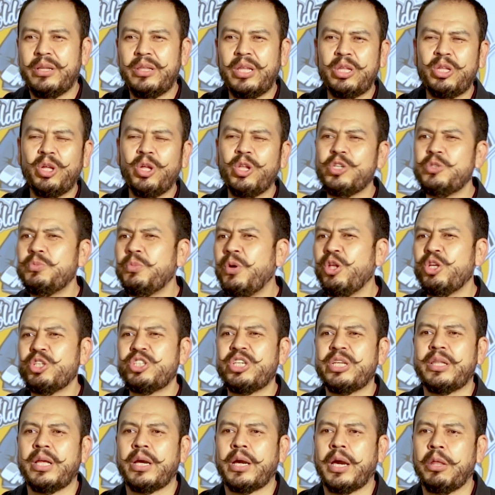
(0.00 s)
De todos modos, si
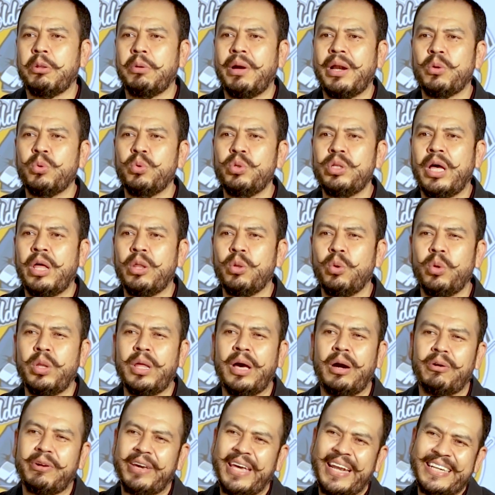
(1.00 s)
te quedó alguna duda
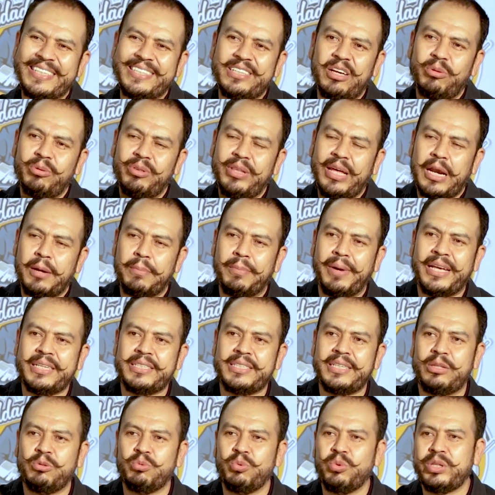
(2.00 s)
o quieres ahondar más
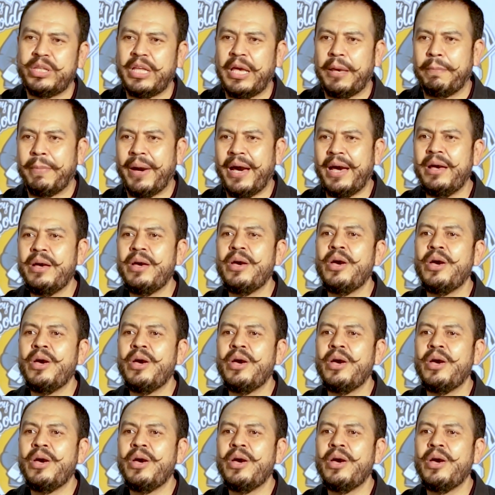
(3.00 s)
en un tema,